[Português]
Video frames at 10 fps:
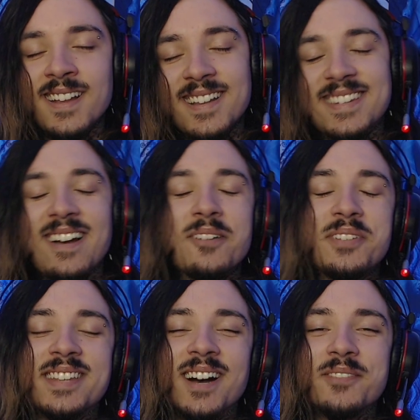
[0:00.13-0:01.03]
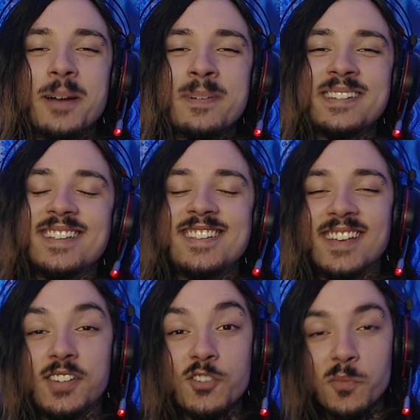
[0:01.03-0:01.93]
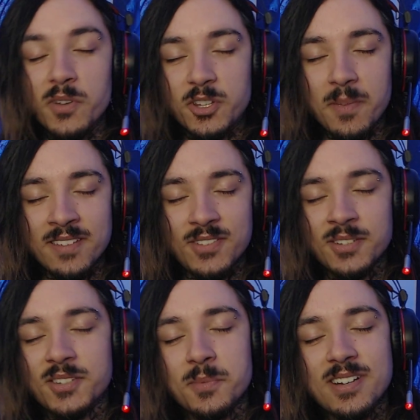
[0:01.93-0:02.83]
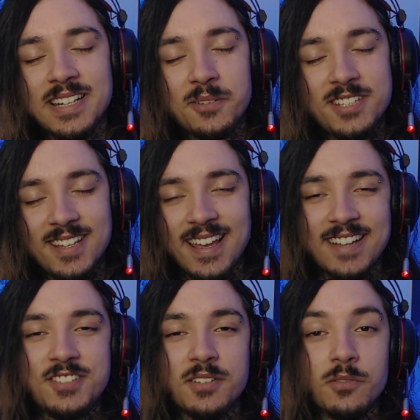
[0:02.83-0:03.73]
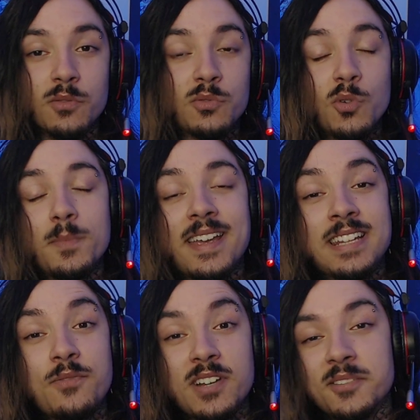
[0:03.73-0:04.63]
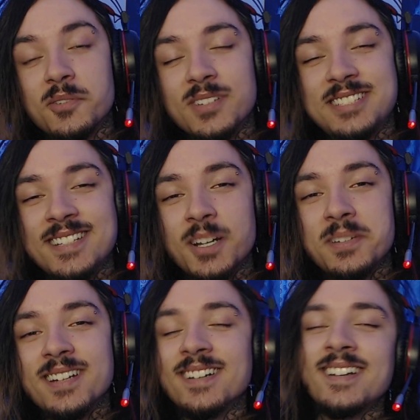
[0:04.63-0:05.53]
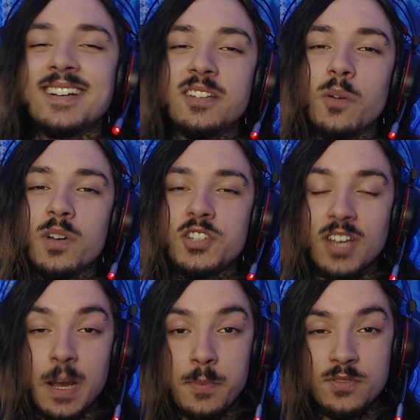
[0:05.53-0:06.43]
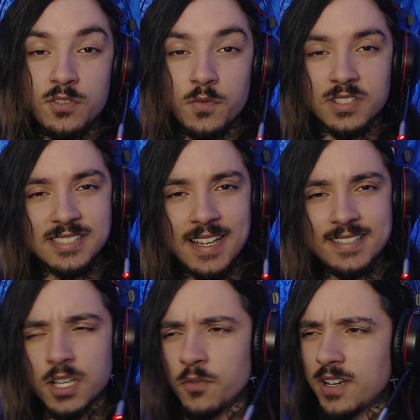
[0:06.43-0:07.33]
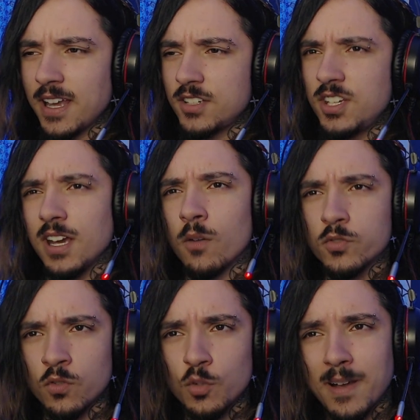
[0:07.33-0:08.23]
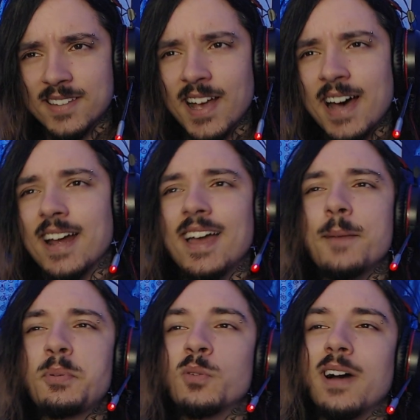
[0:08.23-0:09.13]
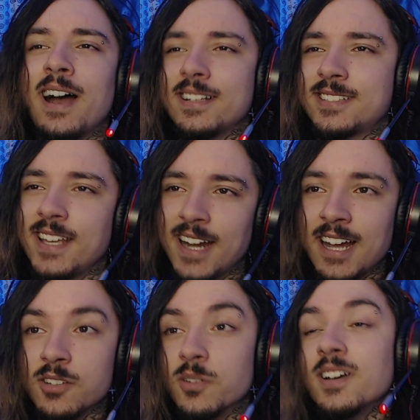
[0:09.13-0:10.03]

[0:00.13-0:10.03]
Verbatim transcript: Salve, salve, rapaziadinha! Sejam muito bem-vindos ao meu canal de React aqui no YouTube. Quem tá falando com vocês é o Ian. E hoje, a pedido de vocês, eu vou reagir a um som do Bazara, rap do Asquerado,